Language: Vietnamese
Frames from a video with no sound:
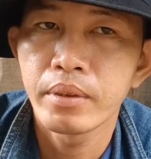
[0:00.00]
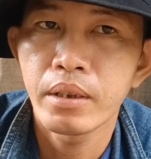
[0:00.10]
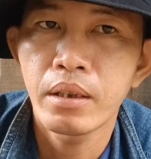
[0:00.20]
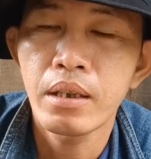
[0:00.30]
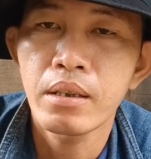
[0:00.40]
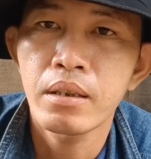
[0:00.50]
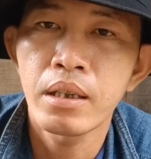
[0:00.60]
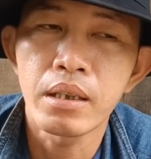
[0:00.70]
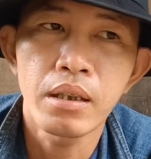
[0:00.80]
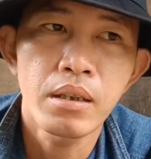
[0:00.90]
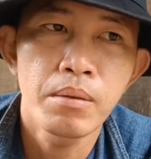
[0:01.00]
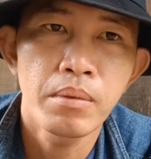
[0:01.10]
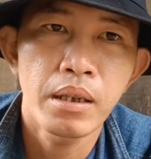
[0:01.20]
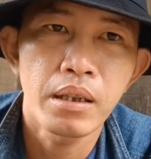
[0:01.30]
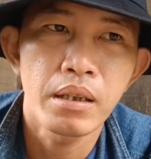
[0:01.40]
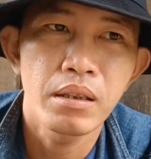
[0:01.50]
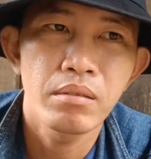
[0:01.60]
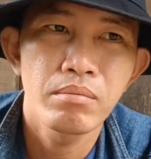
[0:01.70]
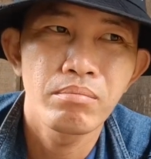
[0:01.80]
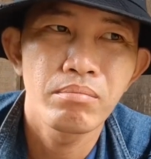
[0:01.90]
đó, thì nói chung là
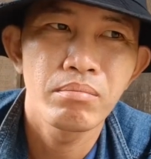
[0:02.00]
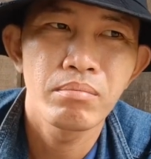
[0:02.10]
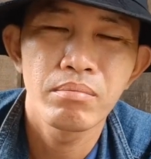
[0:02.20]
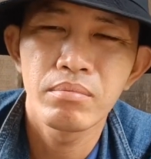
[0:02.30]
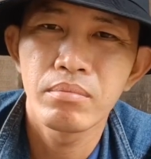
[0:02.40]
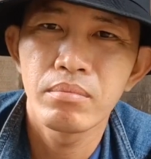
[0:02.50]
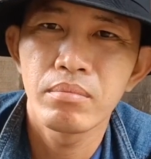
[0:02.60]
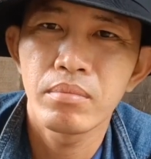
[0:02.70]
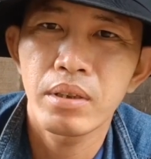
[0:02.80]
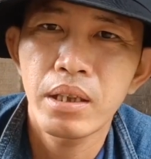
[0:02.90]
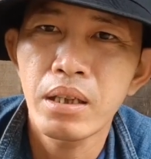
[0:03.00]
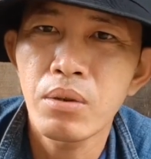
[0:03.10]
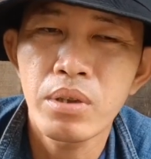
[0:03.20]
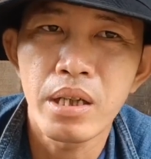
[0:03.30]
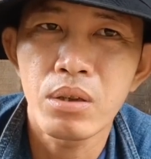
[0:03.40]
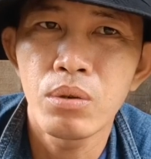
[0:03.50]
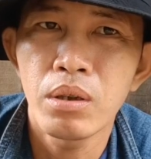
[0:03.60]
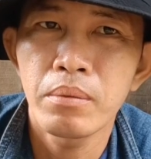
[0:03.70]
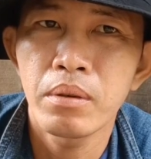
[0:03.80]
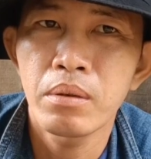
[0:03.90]
cái câu chuyện
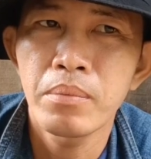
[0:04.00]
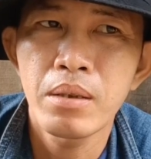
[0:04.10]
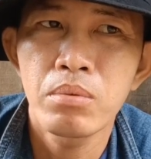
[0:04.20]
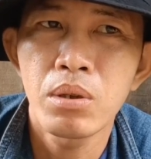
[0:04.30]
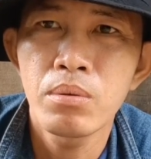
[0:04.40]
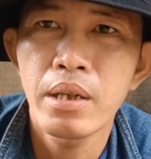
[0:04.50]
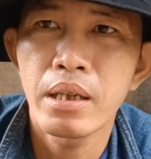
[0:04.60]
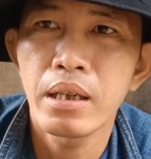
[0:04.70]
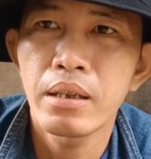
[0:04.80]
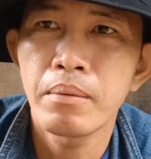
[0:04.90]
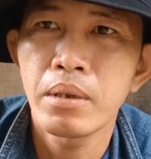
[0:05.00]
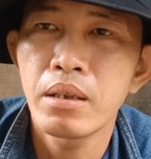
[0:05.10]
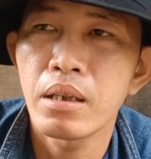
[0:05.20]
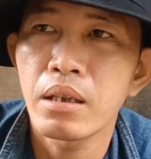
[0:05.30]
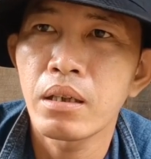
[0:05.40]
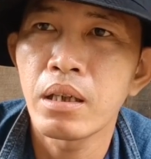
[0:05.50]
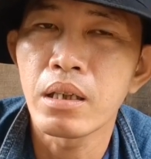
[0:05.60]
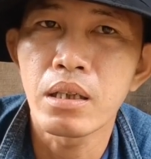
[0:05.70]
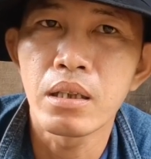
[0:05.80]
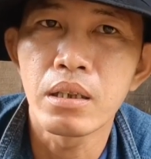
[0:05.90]
của mấy ông chú này em nói thiệt
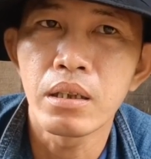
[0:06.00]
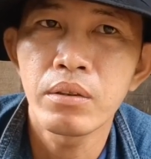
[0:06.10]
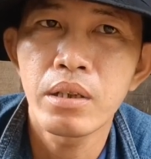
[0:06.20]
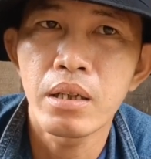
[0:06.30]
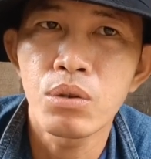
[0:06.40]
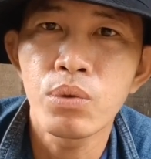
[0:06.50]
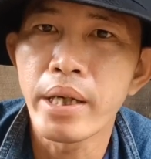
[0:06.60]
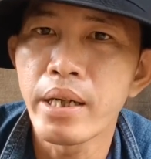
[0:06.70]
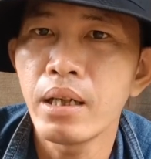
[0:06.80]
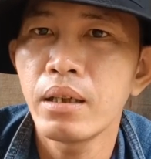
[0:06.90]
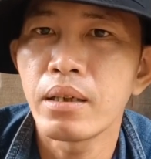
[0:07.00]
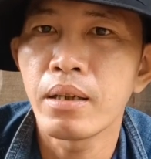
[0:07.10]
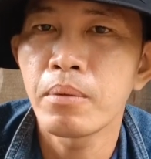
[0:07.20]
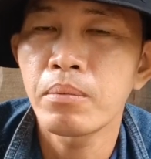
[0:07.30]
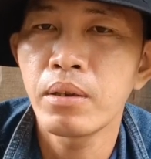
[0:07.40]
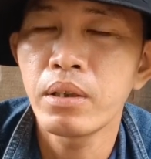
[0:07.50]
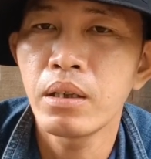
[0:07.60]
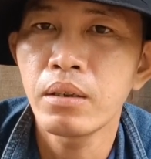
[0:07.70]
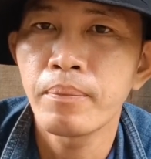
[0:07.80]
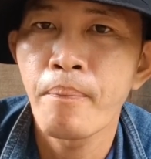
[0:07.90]
thì nói về chú nghĩa thì em không nói
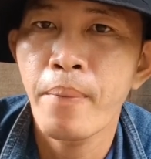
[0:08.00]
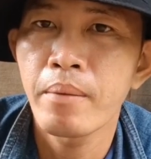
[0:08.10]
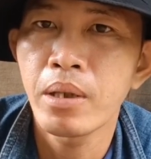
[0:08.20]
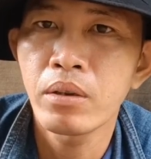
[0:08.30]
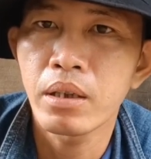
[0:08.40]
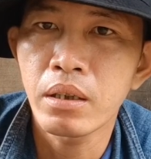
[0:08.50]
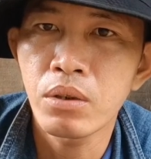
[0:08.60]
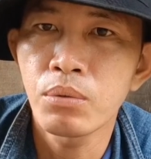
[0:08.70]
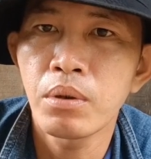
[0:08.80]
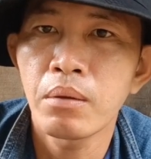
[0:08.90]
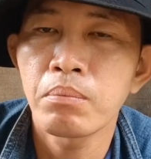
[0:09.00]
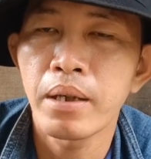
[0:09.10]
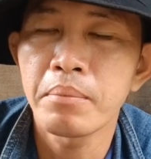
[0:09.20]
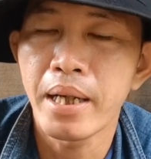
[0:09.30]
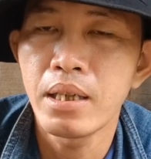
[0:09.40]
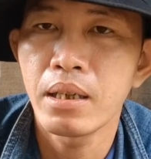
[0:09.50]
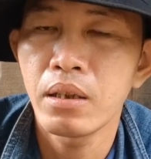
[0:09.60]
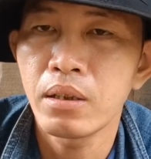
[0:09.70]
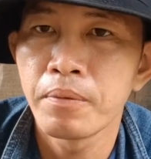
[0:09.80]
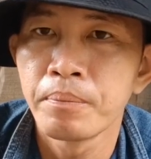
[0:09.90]
nữa em nói về cái chú ông 77 này thôi